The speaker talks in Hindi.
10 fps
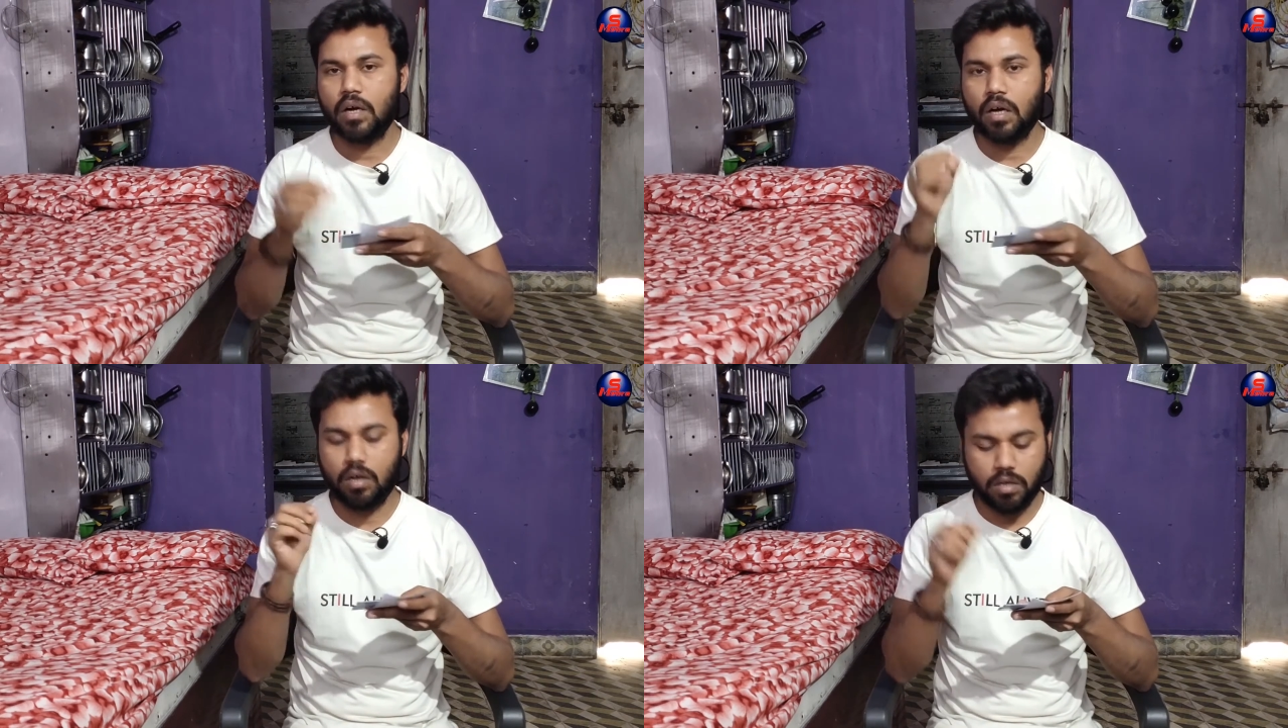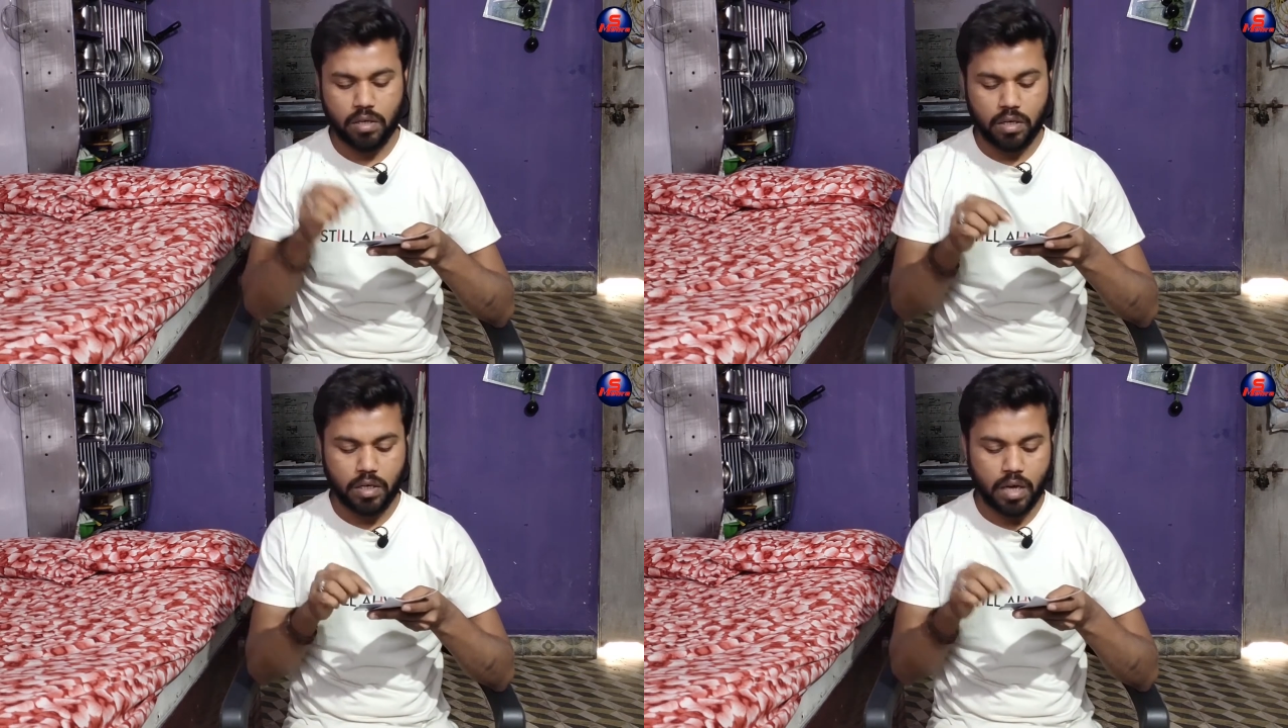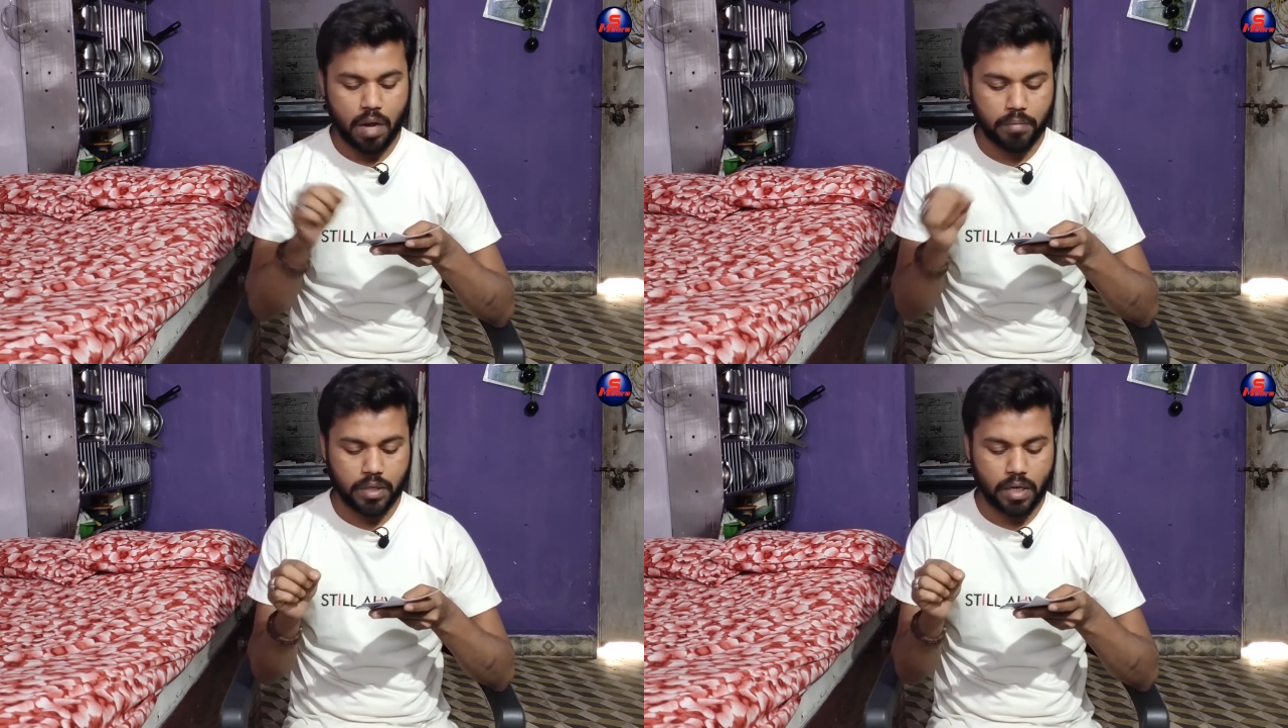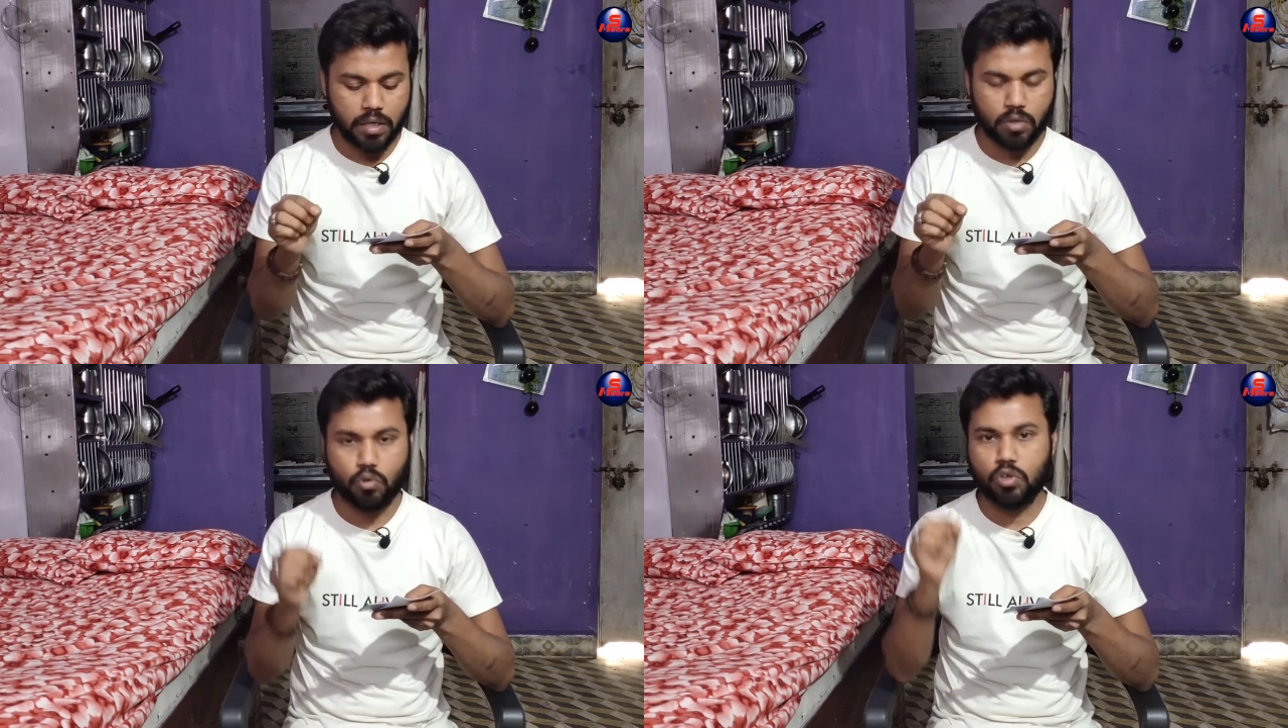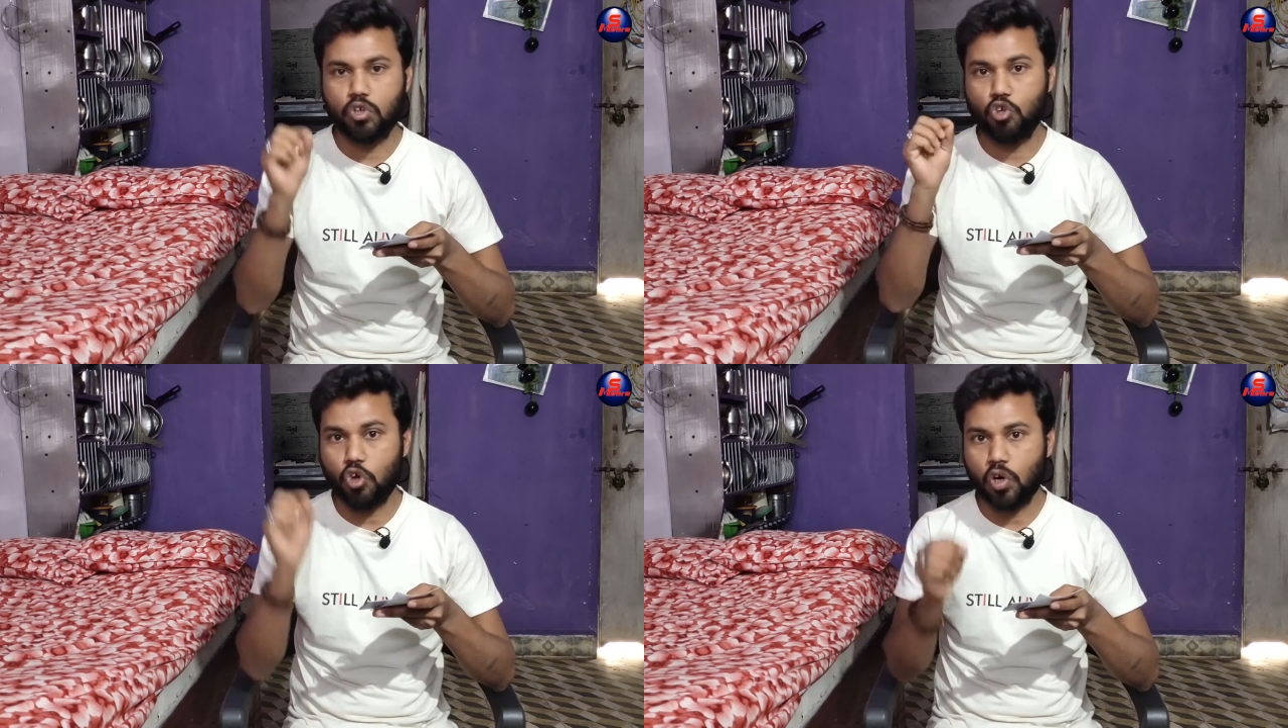अगर नाम के आगे
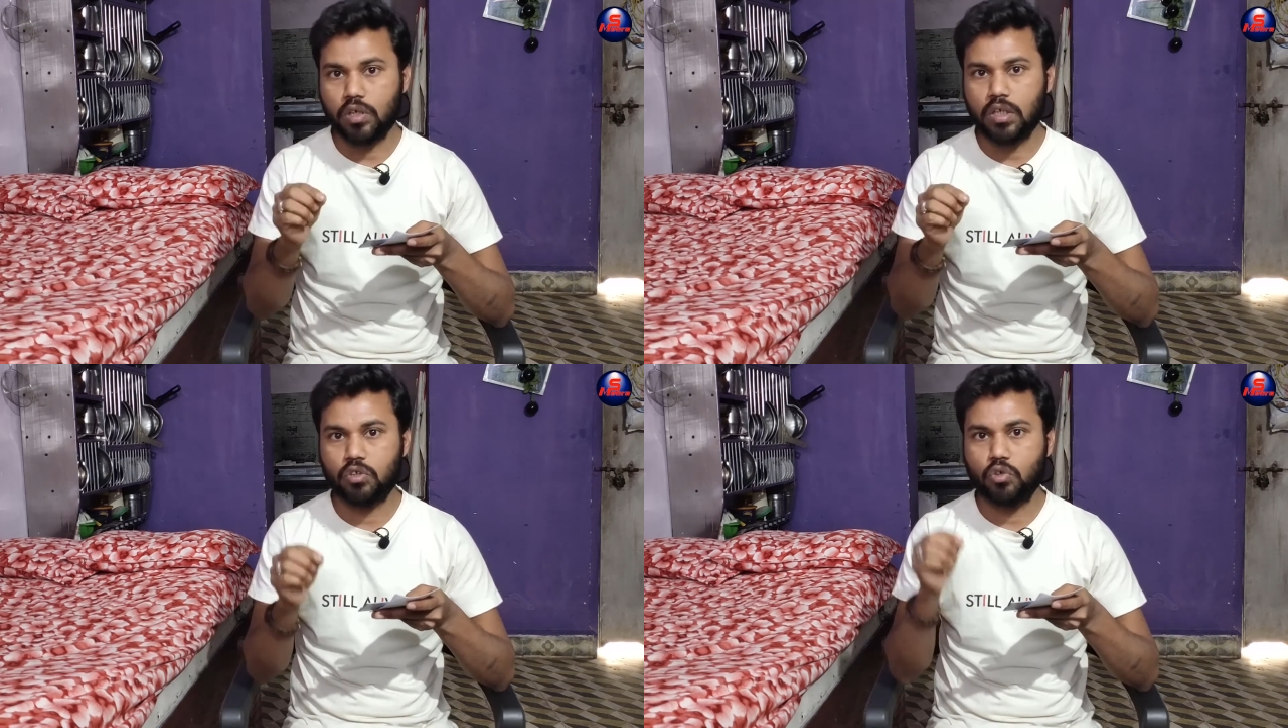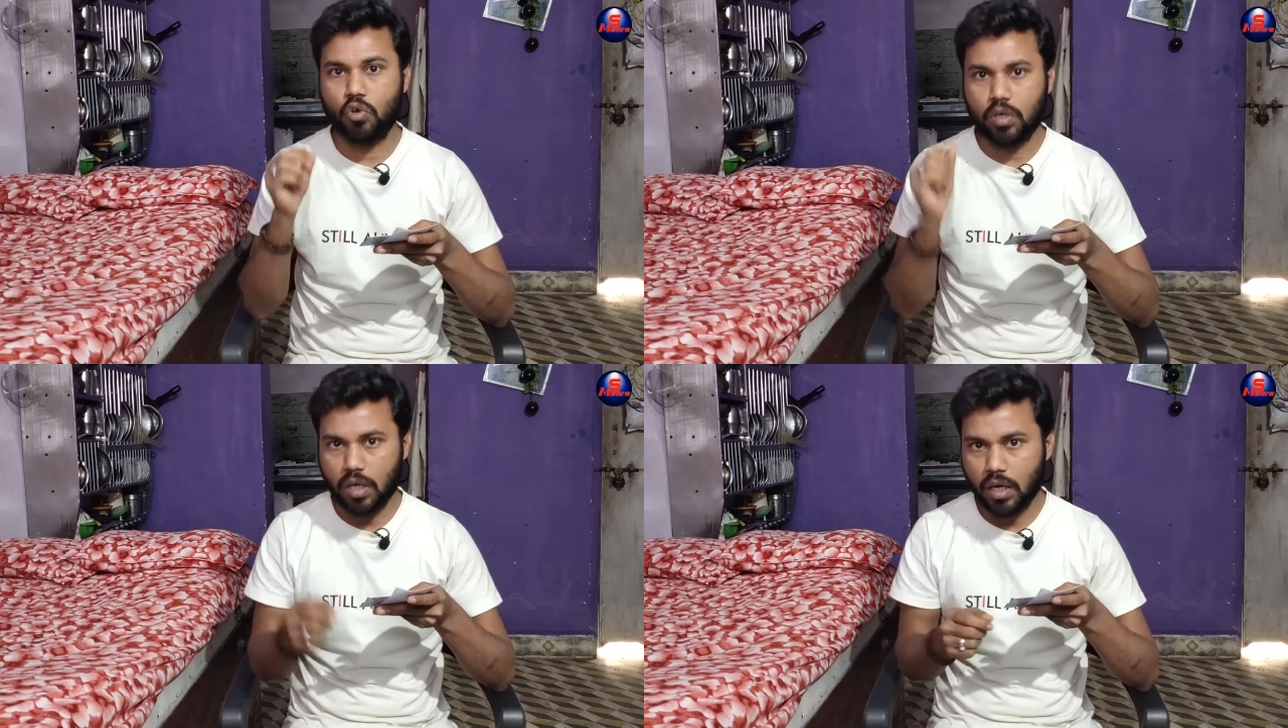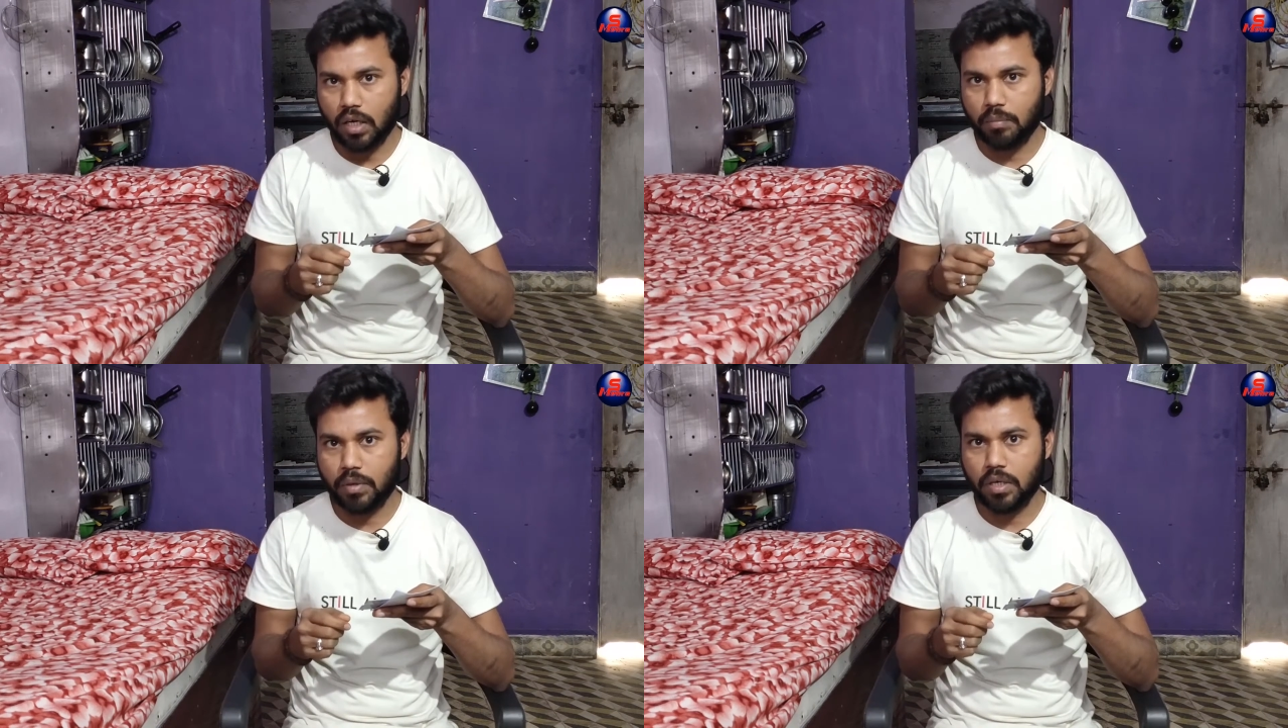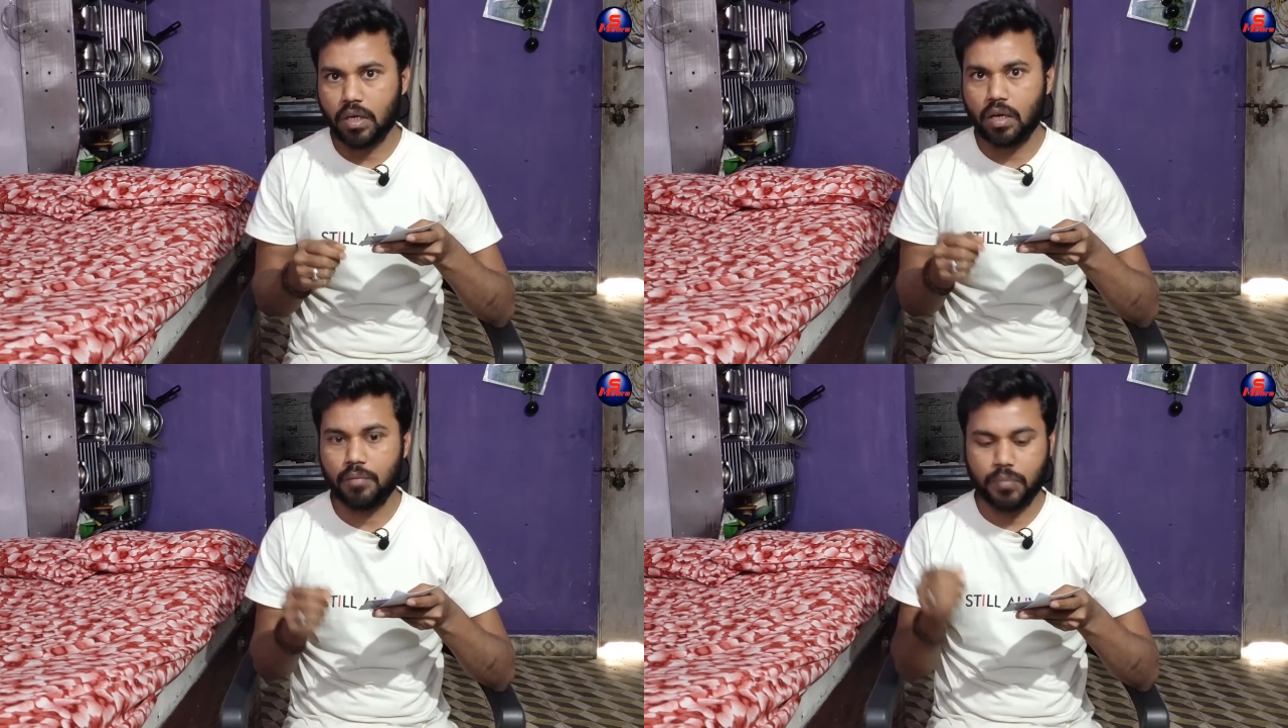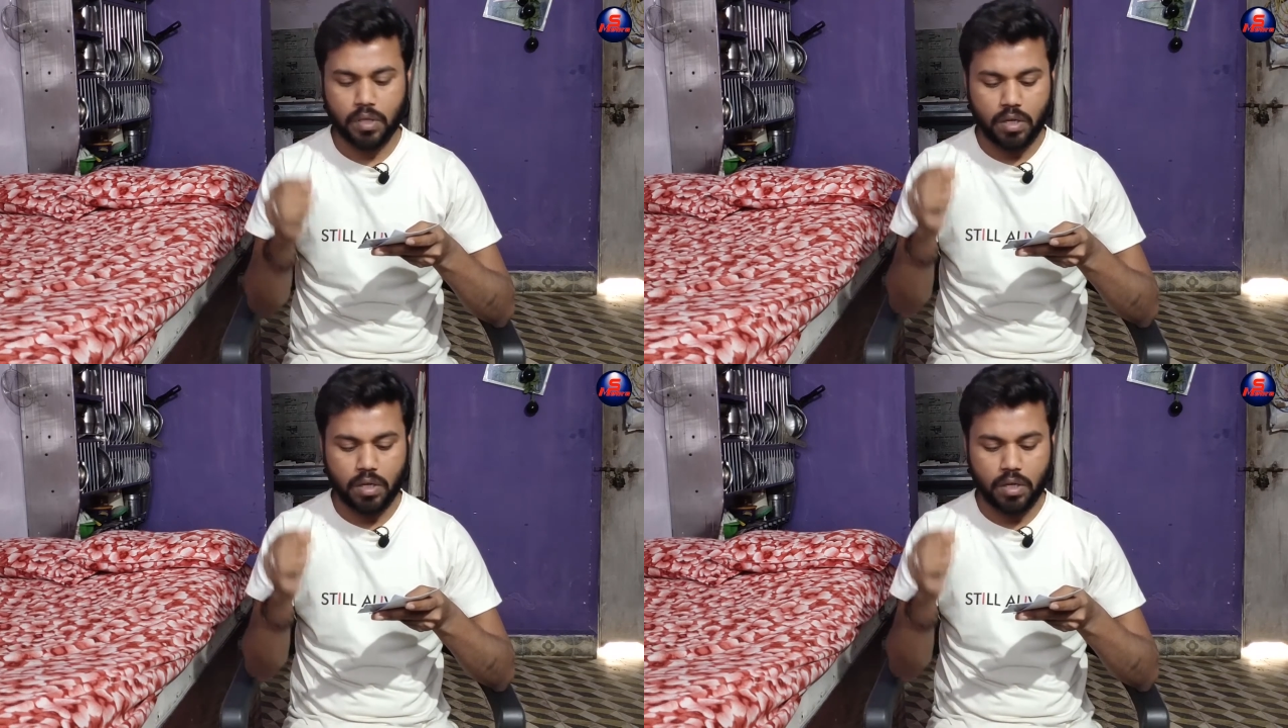कोई डॉट है तो डॉट लगाना पड़ेगा